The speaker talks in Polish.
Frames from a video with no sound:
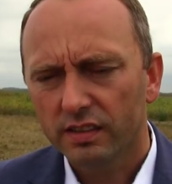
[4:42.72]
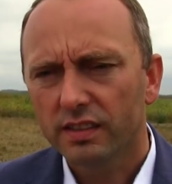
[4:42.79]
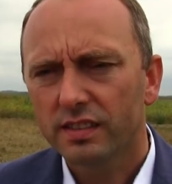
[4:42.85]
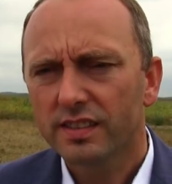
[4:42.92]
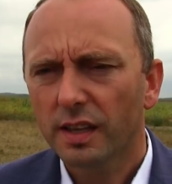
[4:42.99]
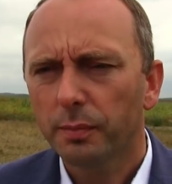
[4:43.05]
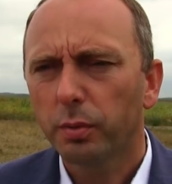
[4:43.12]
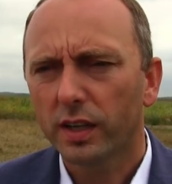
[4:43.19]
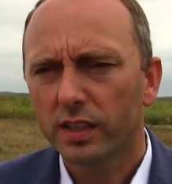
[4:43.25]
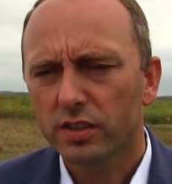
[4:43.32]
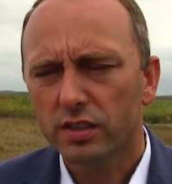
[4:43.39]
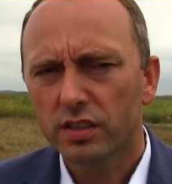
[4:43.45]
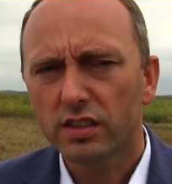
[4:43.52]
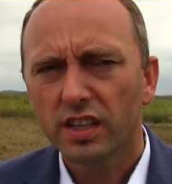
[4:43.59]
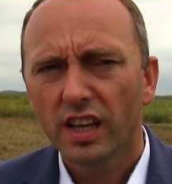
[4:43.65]

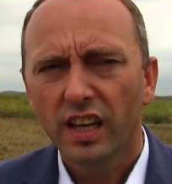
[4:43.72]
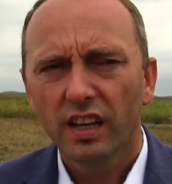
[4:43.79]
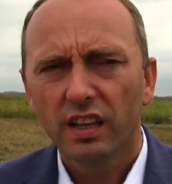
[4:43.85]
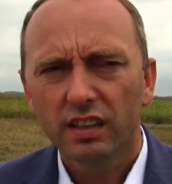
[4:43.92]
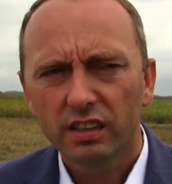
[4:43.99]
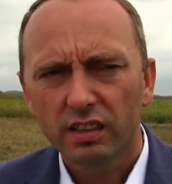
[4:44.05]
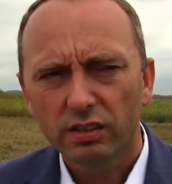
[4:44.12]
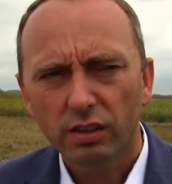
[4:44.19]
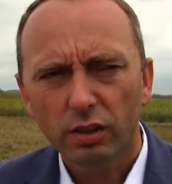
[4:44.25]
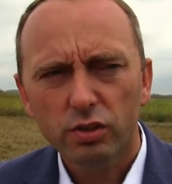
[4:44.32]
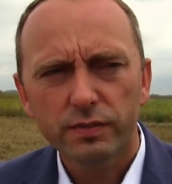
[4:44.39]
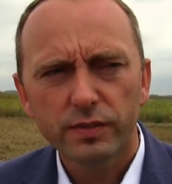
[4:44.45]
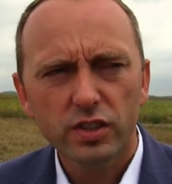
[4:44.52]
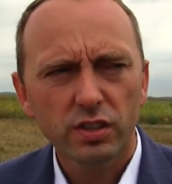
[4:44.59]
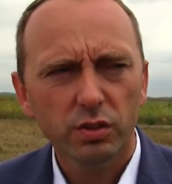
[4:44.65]
zapłacić.
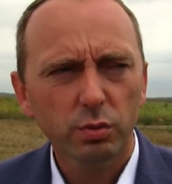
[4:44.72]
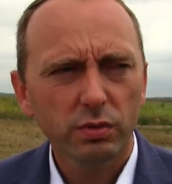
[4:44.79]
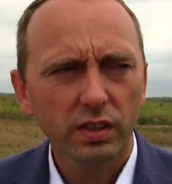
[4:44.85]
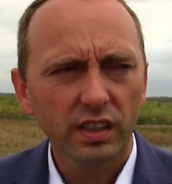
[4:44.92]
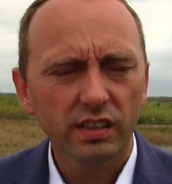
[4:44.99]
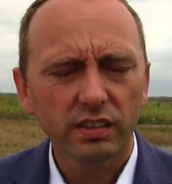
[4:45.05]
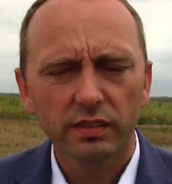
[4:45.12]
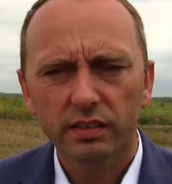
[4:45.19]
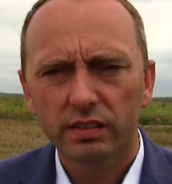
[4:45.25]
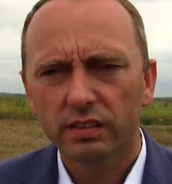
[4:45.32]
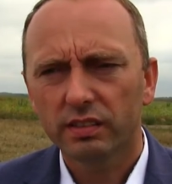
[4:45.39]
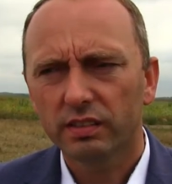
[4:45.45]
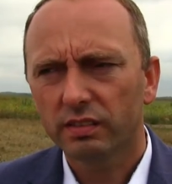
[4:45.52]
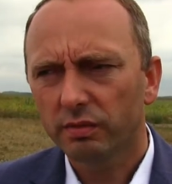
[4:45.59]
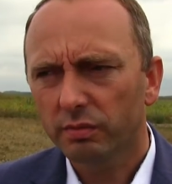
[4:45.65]
Oczywiście tutaj
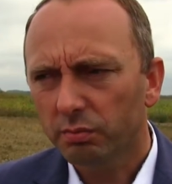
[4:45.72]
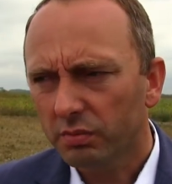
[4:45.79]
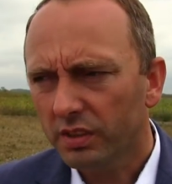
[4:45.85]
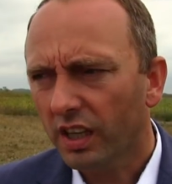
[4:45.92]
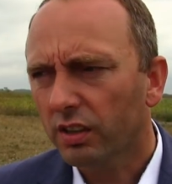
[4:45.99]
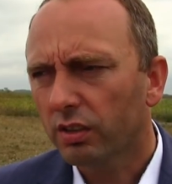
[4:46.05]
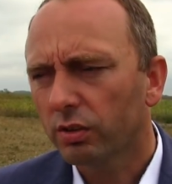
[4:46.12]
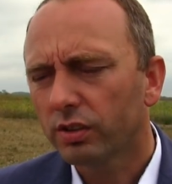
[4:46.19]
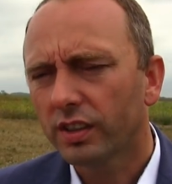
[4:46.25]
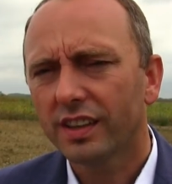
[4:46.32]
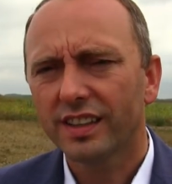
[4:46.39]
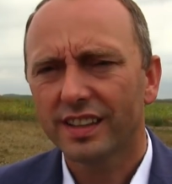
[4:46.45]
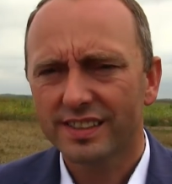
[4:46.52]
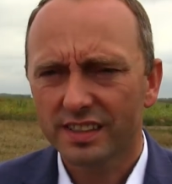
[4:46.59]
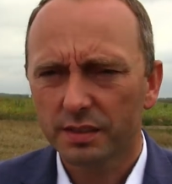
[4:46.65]
jako
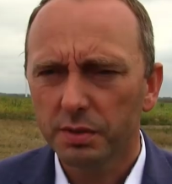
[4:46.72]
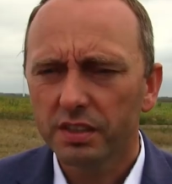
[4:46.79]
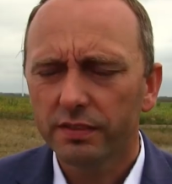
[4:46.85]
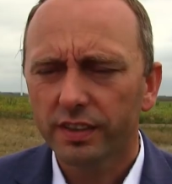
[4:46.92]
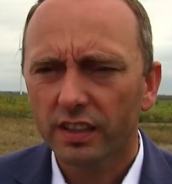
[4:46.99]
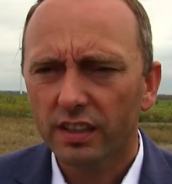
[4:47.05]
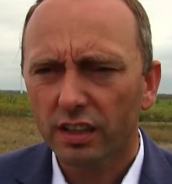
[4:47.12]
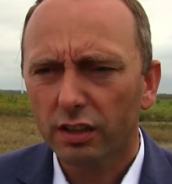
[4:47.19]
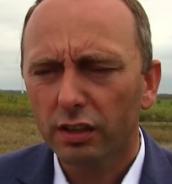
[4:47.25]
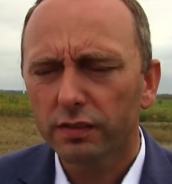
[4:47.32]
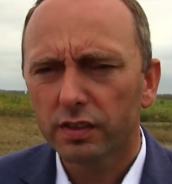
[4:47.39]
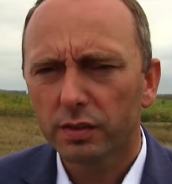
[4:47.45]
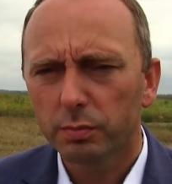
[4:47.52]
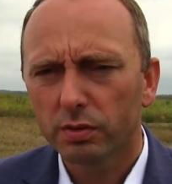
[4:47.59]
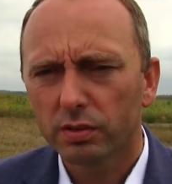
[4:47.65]
jedna z gmin
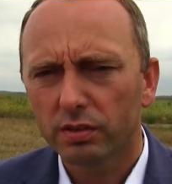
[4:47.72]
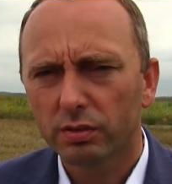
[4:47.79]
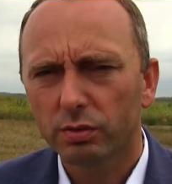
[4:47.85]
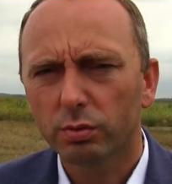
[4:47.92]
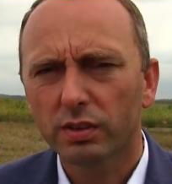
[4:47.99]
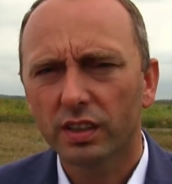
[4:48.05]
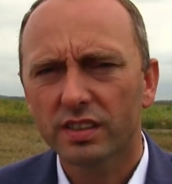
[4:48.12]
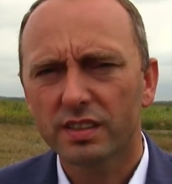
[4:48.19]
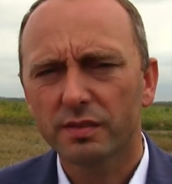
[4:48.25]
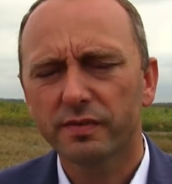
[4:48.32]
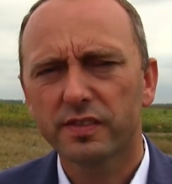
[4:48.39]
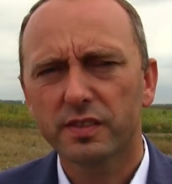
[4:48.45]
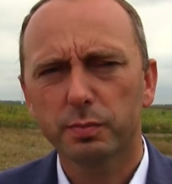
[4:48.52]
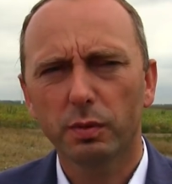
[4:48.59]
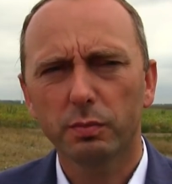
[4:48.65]
wiatrakowych, bo tutaj chcę
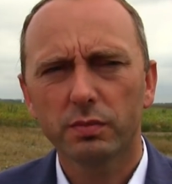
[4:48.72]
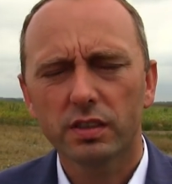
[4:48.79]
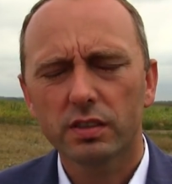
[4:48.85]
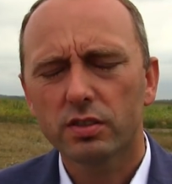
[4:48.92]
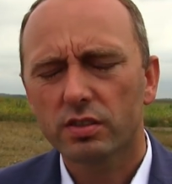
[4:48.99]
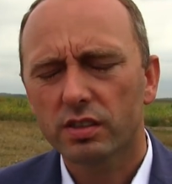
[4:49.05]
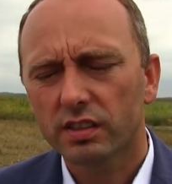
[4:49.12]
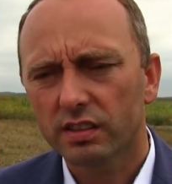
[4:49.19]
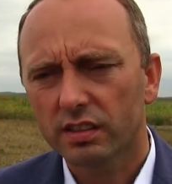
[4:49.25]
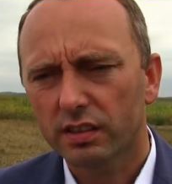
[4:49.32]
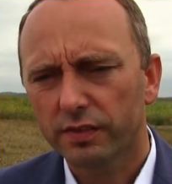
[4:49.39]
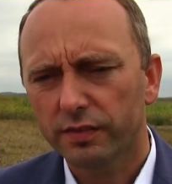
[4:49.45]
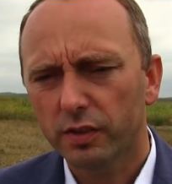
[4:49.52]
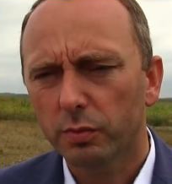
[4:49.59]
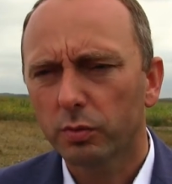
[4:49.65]
wspomnieć, że
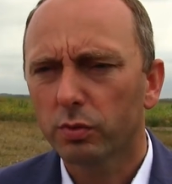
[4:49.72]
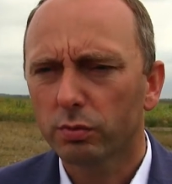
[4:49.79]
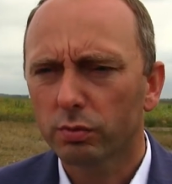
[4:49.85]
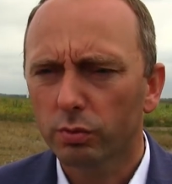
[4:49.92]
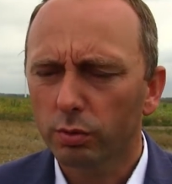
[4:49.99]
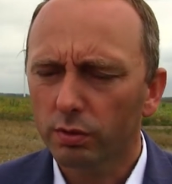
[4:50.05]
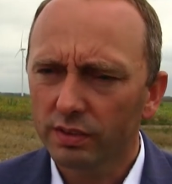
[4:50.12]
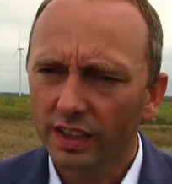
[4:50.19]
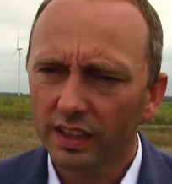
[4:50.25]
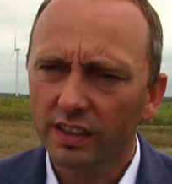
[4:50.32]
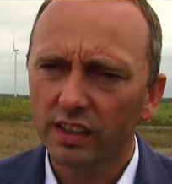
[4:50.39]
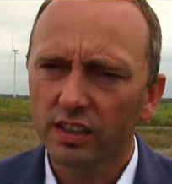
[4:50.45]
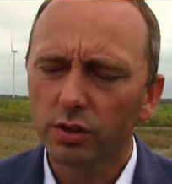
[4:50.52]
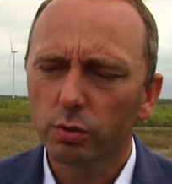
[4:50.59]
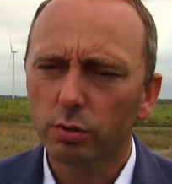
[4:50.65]
tych firm, na
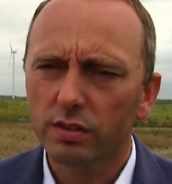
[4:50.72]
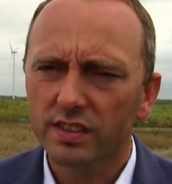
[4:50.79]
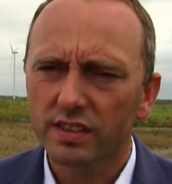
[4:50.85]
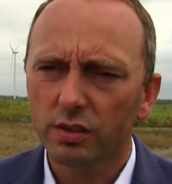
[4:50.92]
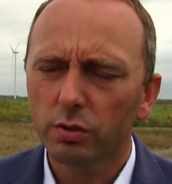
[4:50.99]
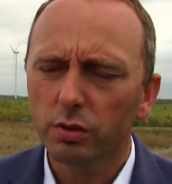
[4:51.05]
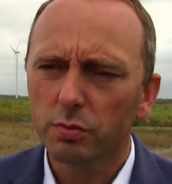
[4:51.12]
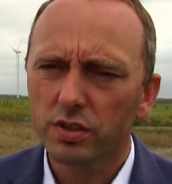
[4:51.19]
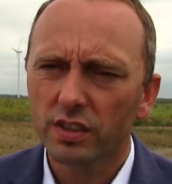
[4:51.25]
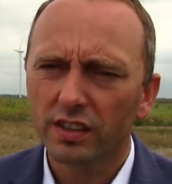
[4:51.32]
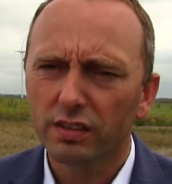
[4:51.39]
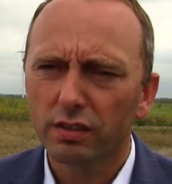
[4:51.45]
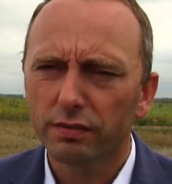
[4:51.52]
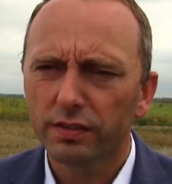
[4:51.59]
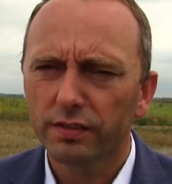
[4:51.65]
terenie których znajdują się
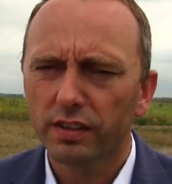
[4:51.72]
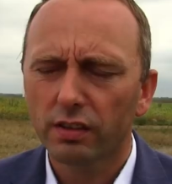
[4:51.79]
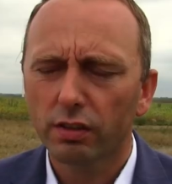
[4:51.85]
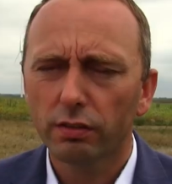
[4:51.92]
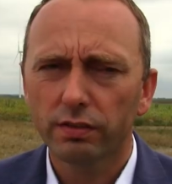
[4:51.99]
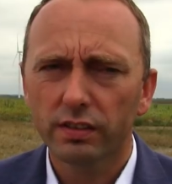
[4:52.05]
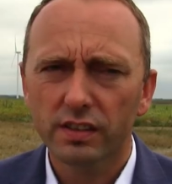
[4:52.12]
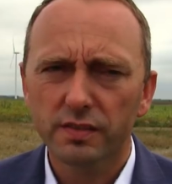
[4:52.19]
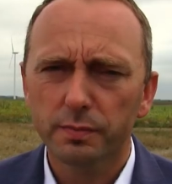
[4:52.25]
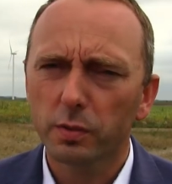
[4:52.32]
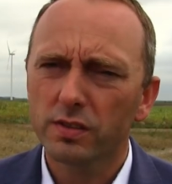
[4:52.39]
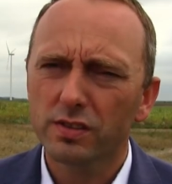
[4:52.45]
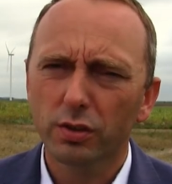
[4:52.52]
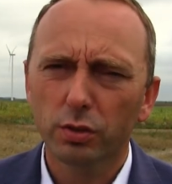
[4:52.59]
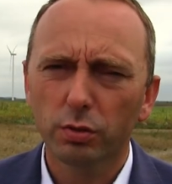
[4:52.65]
elektrownie wiatrowe jest w
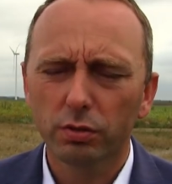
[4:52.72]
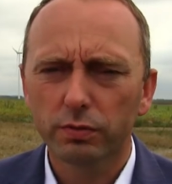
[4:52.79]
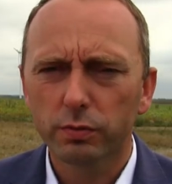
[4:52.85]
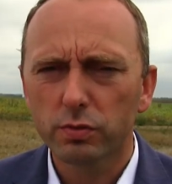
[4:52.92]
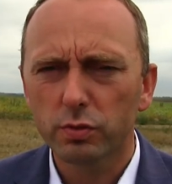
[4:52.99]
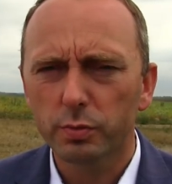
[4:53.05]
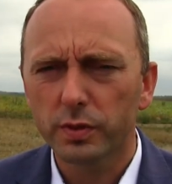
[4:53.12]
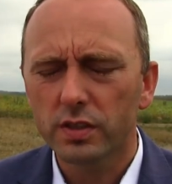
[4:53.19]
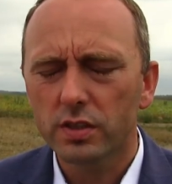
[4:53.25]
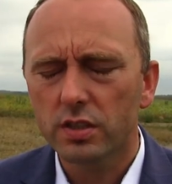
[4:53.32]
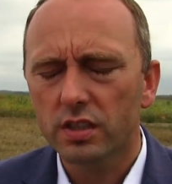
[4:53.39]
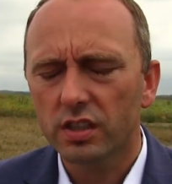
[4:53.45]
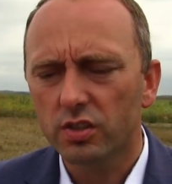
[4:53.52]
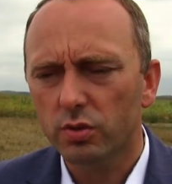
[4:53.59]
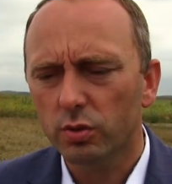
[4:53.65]
Polsce około
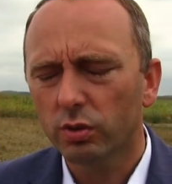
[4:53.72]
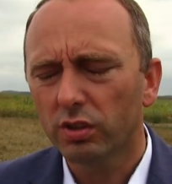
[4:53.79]
250.